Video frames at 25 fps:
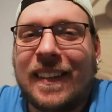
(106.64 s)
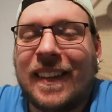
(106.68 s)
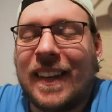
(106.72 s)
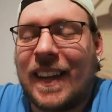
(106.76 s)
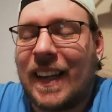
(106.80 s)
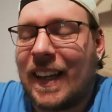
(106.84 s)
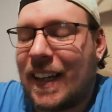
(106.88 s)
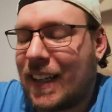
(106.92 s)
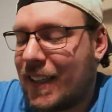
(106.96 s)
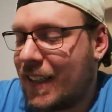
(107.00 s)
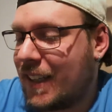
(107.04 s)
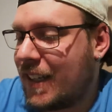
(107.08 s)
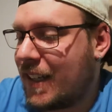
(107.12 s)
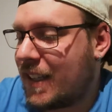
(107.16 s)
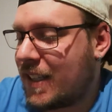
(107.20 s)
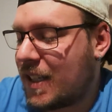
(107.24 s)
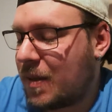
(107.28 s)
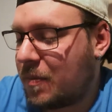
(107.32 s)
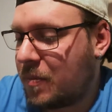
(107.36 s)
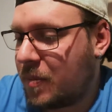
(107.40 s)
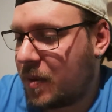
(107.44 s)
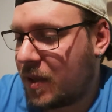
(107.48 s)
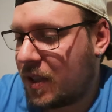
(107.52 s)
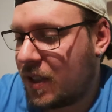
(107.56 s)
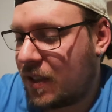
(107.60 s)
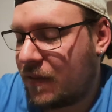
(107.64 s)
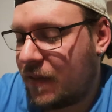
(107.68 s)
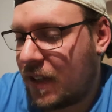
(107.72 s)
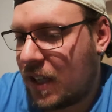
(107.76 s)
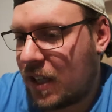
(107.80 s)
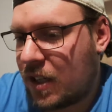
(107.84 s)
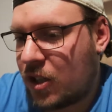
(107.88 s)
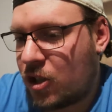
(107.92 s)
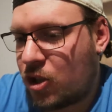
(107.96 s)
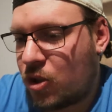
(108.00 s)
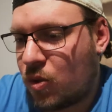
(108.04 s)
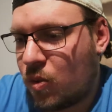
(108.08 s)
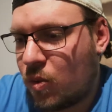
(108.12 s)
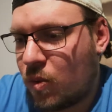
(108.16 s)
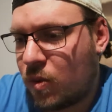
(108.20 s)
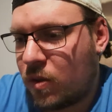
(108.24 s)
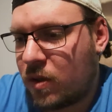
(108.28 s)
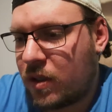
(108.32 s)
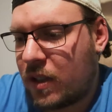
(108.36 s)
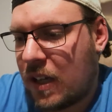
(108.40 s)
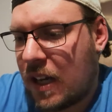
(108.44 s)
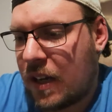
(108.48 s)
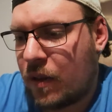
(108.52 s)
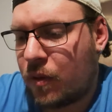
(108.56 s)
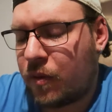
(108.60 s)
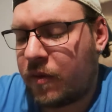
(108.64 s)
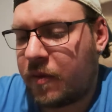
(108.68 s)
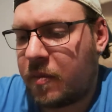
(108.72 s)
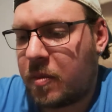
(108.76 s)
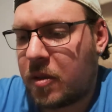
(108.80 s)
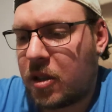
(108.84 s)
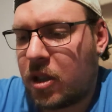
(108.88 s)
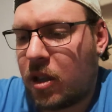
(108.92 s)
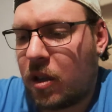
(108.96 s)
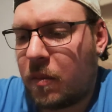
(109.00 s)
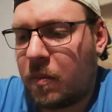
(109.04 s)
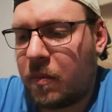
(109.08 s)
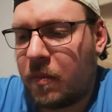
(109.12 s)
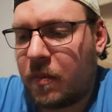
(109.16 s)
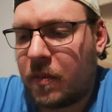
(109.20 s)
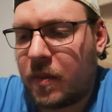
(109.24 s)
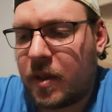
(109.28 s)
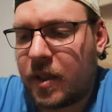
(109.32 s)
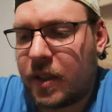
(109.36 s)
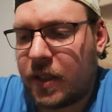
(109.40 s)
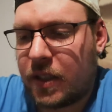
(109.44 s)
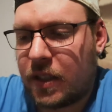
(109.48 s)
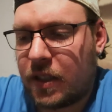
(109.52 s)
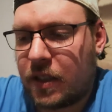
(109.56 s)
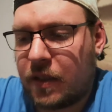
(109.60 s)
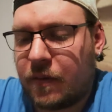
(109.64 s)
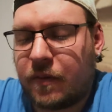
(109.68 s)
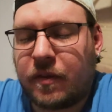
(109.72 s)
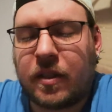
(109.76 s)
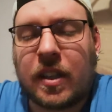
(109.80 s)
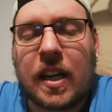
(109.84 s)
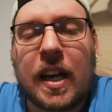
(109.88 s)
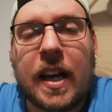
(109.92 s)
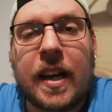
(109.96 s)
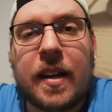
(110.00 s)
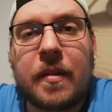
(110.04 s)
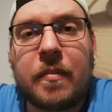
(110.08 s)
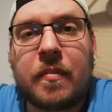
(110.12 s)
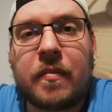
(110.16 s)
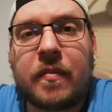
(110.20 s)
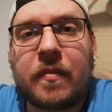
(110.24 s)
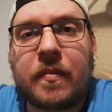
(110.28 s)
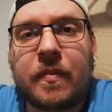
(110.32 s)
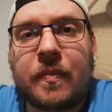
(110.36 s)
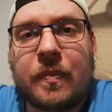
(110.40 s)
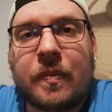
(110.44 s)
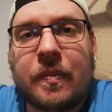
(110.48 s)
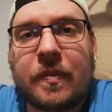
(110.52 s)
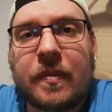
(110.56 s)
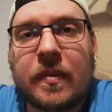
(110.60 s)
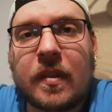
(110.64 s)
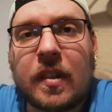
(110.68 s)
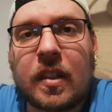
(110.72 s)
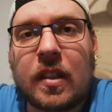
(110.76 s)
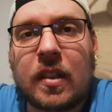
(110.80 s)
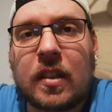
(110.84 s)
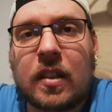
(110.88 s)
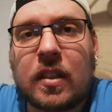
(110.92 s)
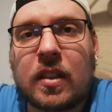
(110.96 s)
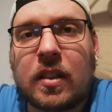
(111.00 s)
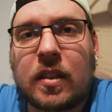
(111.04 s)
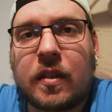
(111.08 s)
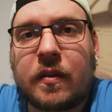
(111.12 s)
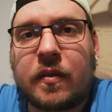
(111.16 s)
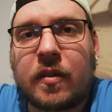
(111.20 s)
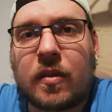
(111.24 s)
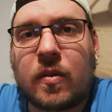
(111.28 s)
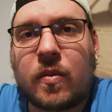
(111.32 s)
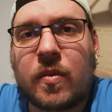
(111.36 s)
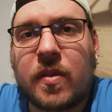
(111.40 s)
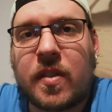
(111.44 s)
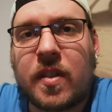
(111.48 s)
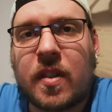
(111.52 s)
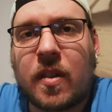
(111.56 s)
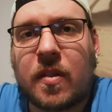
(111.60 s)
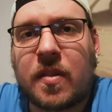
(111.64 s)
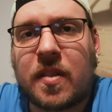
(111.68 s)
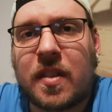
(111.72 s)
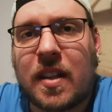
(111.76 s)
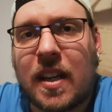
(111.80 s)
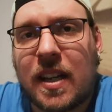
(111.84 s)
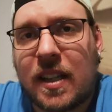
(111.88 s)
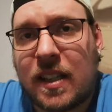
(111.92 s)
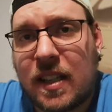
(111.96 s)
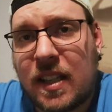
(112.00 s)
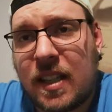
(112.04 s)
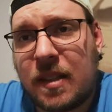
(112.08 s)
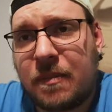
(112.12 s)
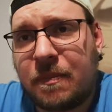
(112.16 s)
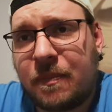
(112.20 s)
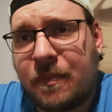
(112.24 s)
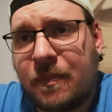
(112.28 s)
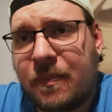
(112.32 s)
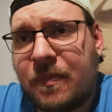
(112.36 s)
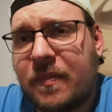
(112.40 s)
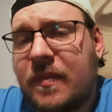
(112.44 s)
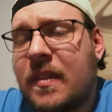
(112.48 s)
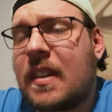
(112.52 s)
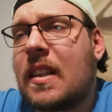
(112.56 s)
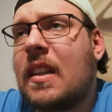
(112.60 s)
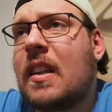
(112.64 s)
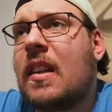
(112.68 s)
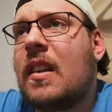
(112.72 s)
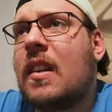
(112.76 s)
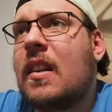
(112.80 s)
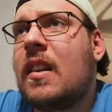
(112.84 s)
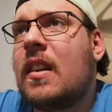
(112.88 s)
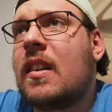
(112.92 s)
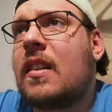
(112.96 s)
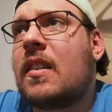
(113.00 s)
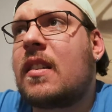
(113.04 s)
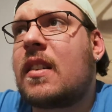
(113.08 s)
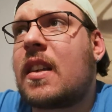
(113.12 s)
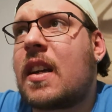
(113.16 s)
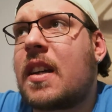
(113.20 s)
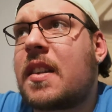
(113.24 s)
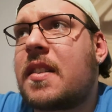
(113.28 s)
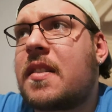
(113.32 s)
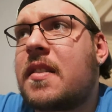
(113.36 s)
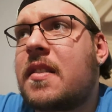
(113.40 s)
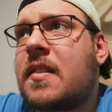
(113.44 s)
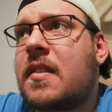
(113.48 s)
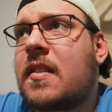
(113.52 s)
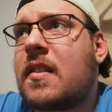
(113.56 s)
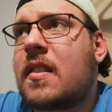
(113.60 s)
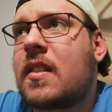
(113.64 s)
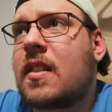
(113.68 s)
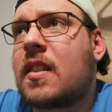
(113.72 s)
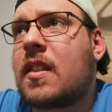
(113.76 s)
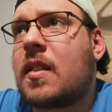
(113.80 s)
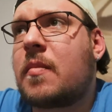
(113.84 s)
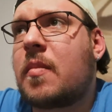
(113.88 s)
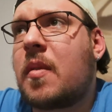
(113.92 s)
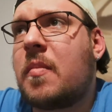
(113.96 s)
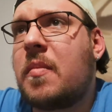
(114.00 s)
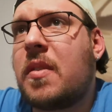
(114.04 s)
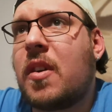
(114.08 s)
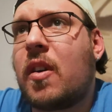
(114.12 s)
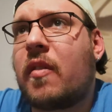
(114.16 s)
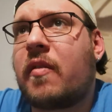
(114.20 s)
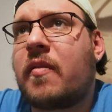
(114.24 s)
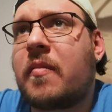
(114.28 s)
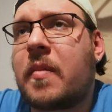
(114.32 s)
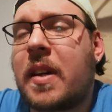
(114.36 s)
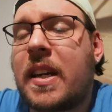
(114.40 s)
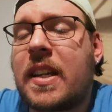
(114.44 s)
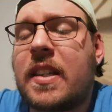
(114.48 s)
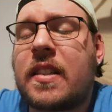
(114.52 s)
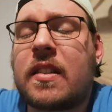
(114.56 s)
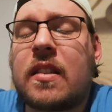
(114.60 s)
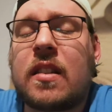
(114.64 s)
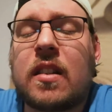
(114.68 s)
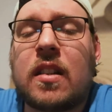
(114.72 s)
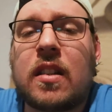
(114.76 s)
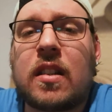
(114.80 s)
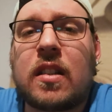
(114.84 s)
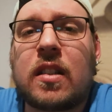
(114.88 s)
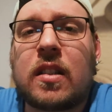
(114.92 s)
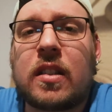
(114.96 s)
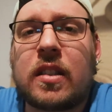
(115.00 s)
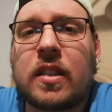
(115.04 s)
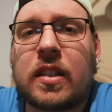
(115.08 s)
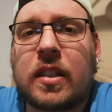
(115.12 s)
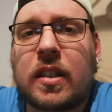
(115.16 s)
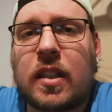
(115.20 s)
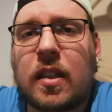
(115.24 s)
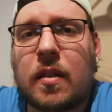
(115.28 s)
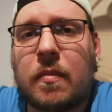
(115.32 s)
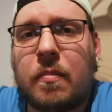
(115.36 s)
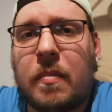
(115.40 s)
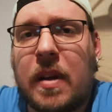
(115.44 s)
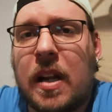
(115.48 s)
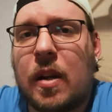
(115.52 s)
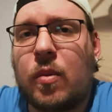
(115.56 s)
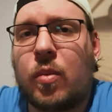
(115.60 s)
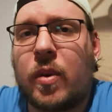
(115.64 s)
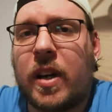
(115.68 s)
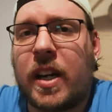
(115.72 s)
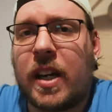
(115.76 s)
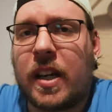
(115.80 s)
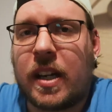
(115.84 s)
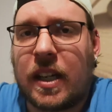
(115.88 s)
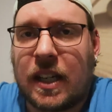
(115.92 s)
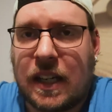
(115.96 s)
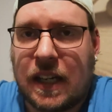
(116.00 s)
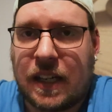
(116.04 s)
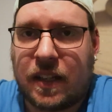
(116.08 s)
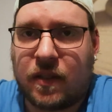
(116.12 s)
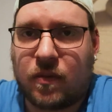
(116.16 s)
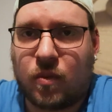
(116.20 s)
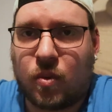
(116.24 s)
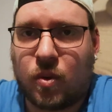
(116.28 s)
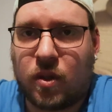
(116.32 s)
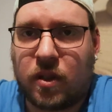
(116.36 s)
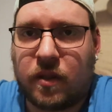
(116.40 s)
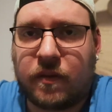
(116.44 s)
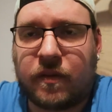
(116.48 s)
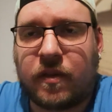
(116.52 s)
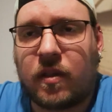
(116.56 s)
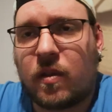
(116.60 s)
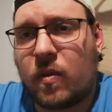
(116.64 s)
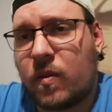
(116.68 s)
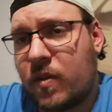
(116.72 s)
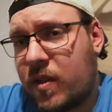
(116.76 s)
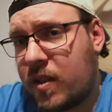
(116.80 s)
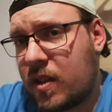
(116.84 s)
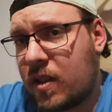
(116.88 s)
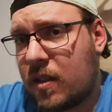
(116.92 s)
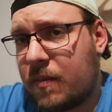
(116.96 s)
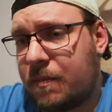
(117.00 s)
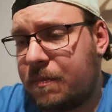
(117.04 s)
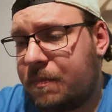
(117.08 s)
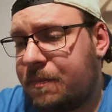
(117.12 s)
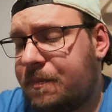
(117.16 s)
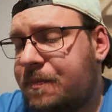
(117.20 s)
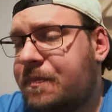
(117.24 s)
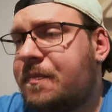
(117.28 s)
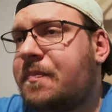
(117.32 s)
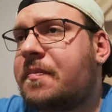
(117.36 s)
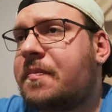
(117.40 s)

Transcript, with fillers: Ja, nee, ich habe äh, während der Schulung einen Anruf bekommen äh, von einem äh, von uns aus der IT dass äh, bei mir auf dem Rechner äh, Malware erkannt wurde von unserem